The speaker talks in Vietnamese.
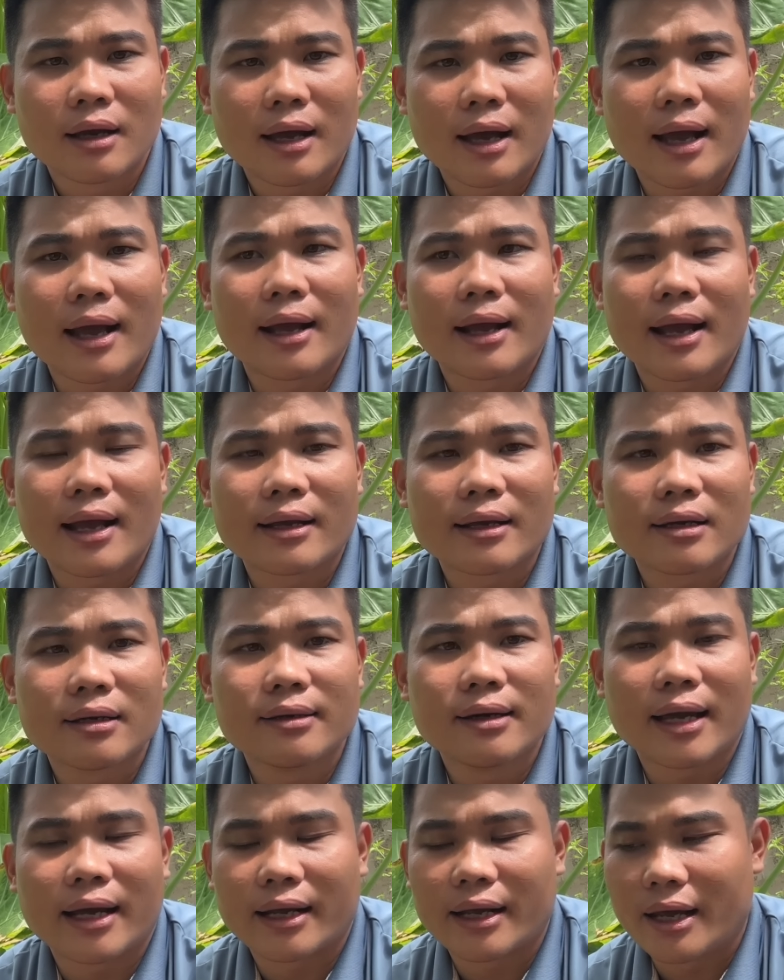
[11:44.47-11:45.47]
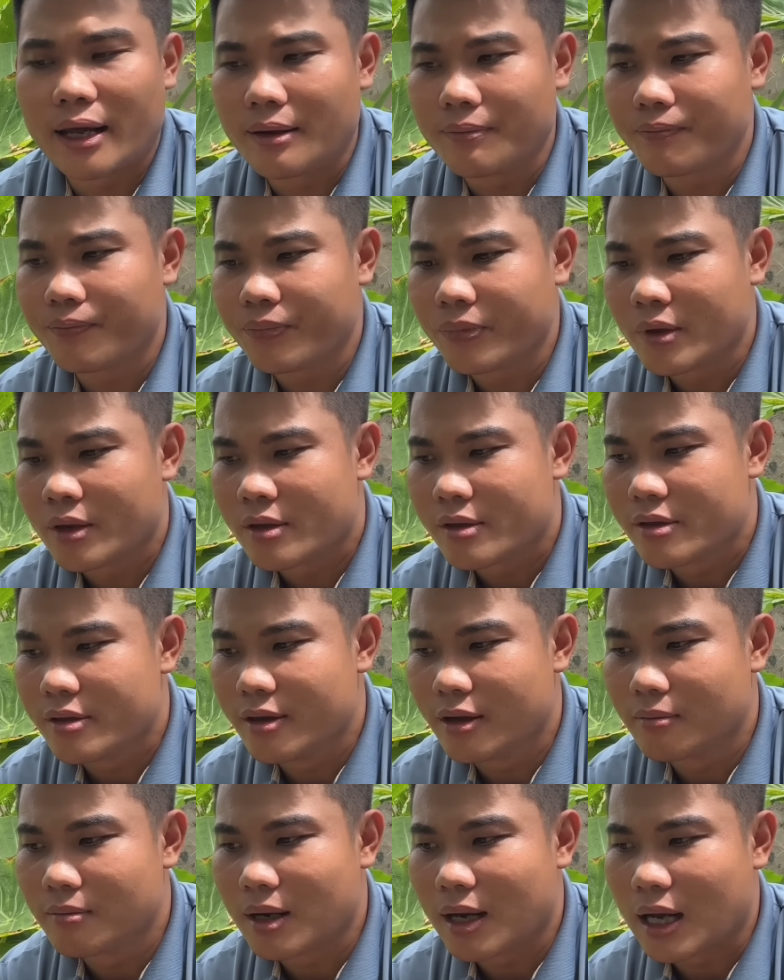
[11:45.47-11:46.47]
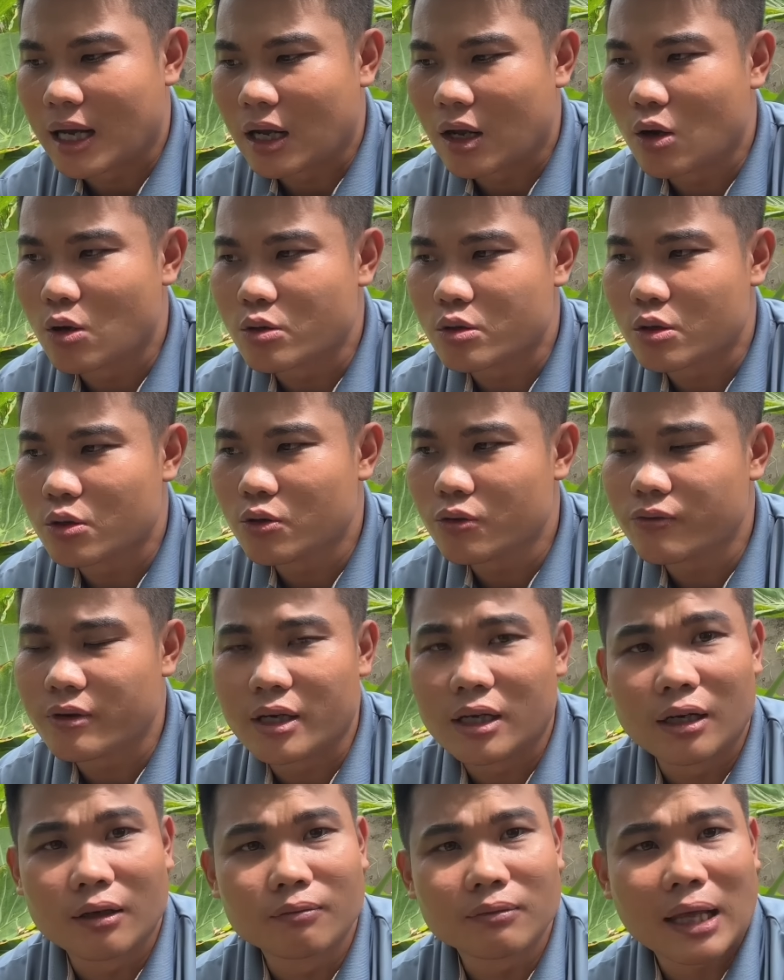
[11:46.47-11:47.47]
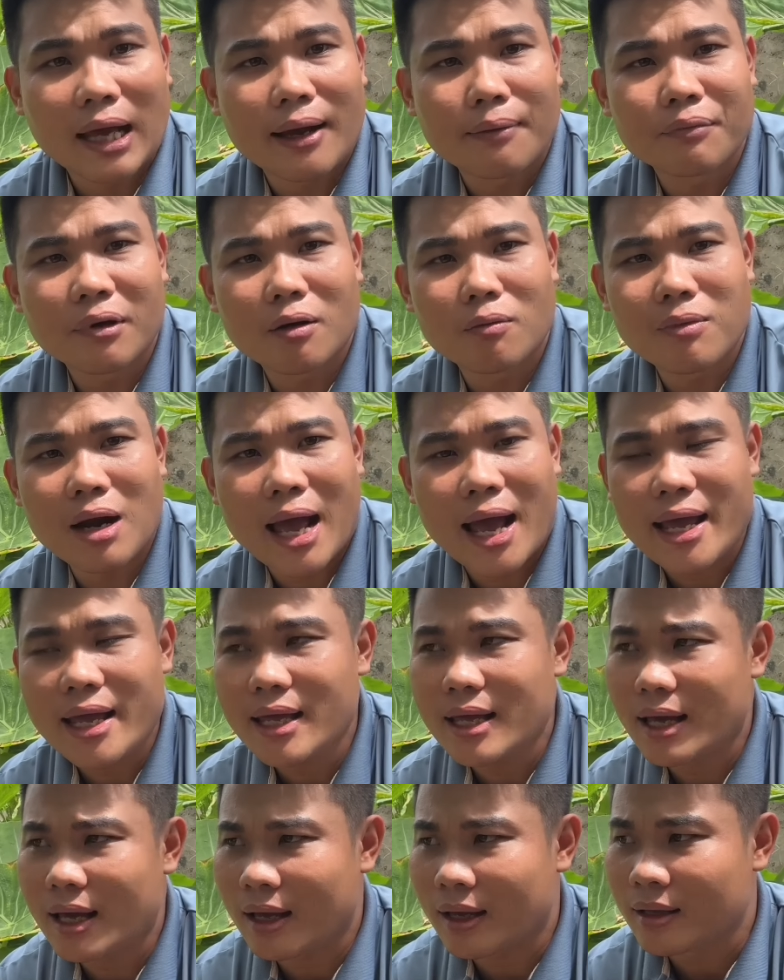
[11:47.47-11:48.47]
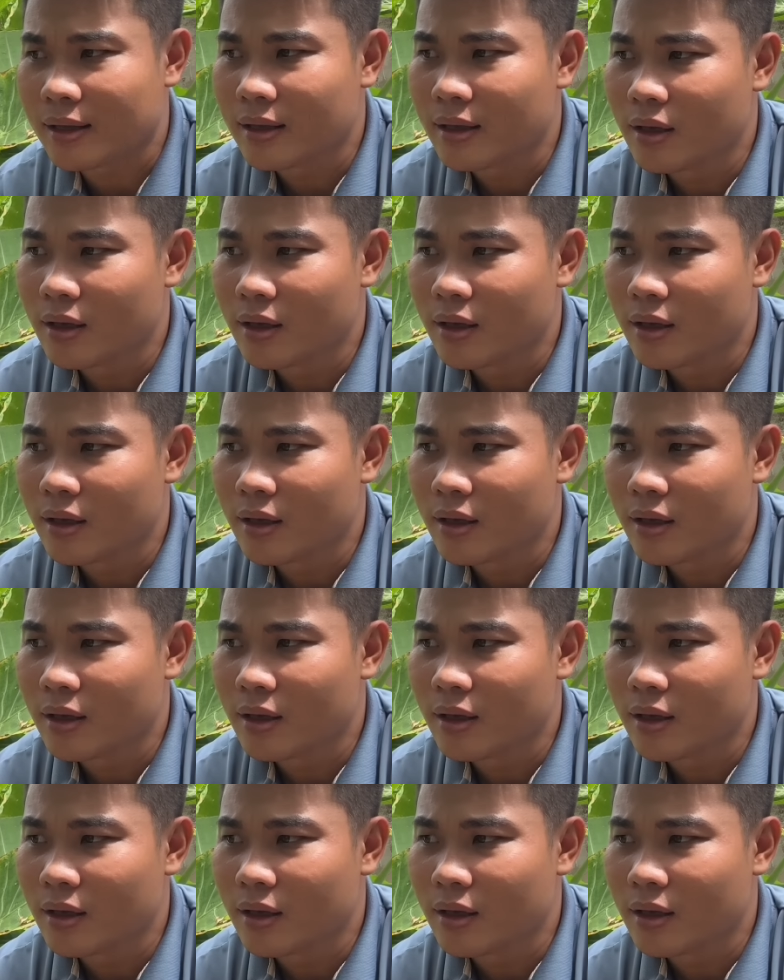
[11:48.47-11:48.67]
an, an cư lạc nghiệp nhưng mà cô chú vì lòng tham không đáy ha